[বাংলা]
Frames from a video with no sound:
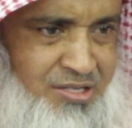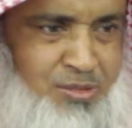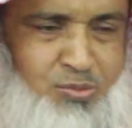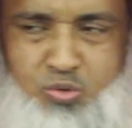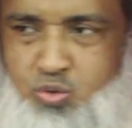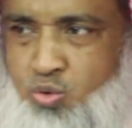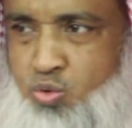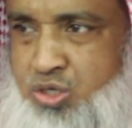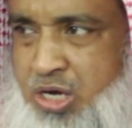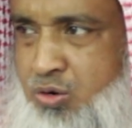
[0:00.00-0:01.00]
যেমন গরু
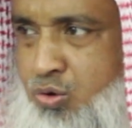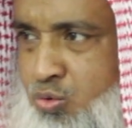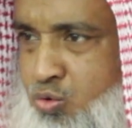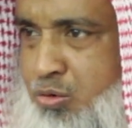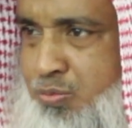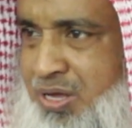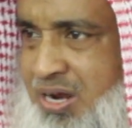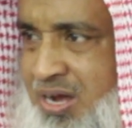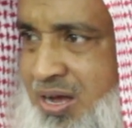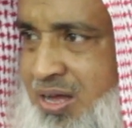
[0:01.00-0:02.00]
ছাগল উঁট
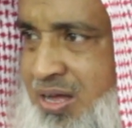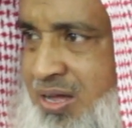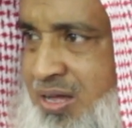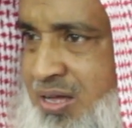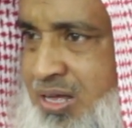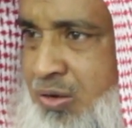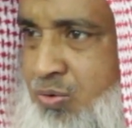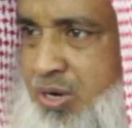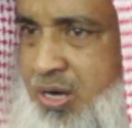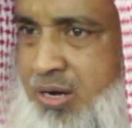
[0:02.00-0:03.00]
বেড়া
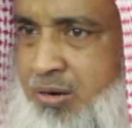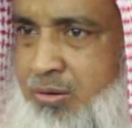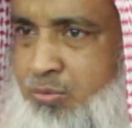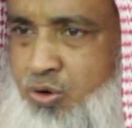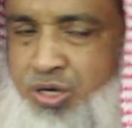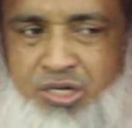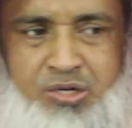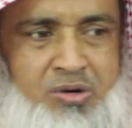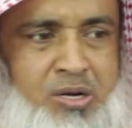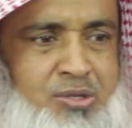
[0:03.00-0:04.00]
এগুলা মহিষ
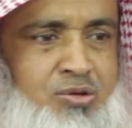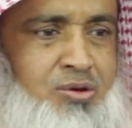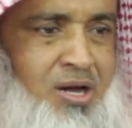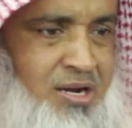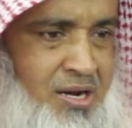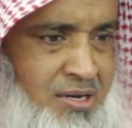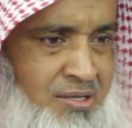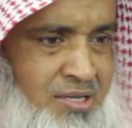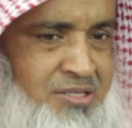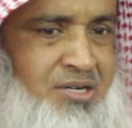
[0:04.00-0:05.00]
এগুলো আমার জন্য হালাল
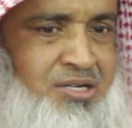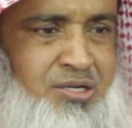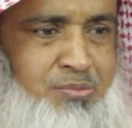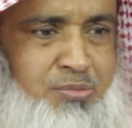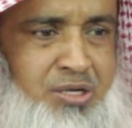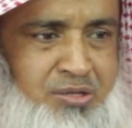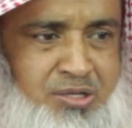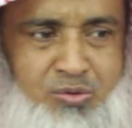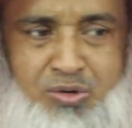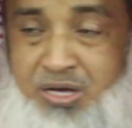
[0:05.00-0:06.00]
তাছাড়া মানে
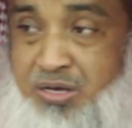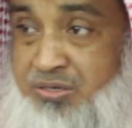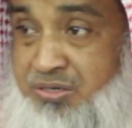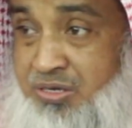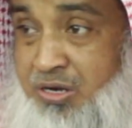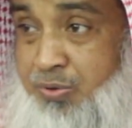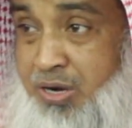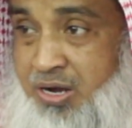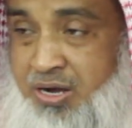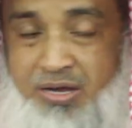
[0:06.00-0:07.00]
যেগুলা ছিঁড়ে
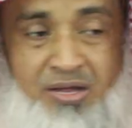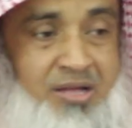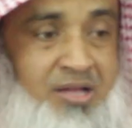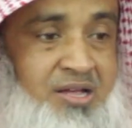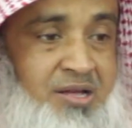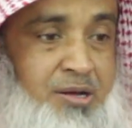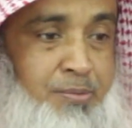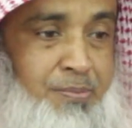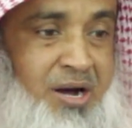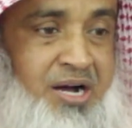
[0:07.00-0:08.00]
ফেরা খায়
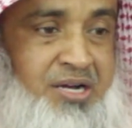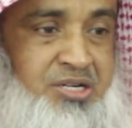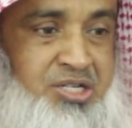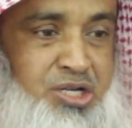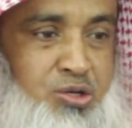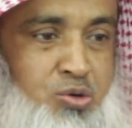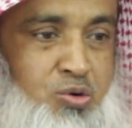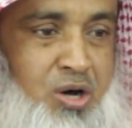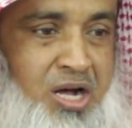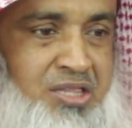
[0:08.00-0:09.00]
বাঘ সিংহ
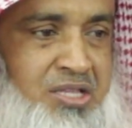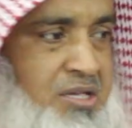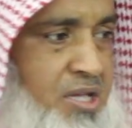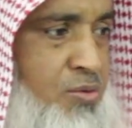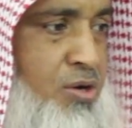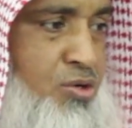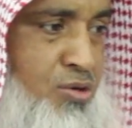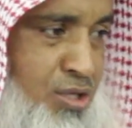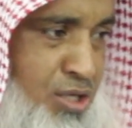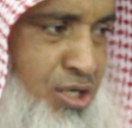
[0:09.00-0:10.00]
হাতি এগুলো
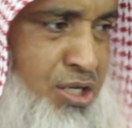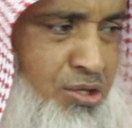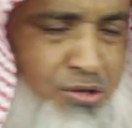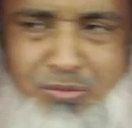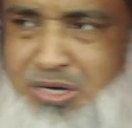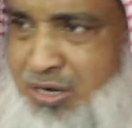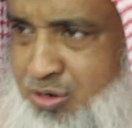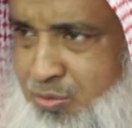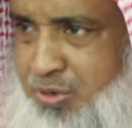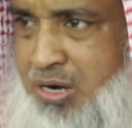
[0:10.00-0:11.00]
শরীরে নিষিদ্ধ মানে
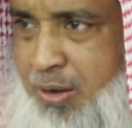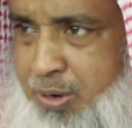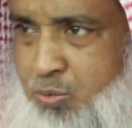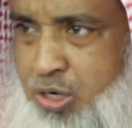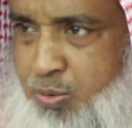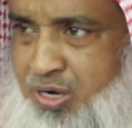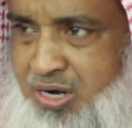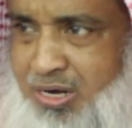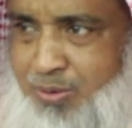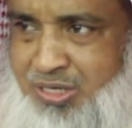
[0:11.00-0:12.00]
এইরকমের আমরা মোটামুটি
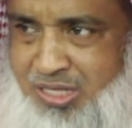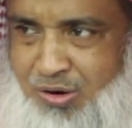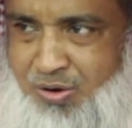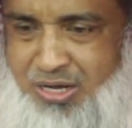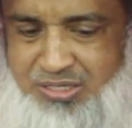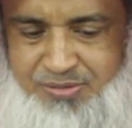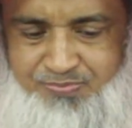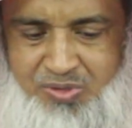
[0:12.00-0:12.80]
একটা আমাদের ধারণা আছে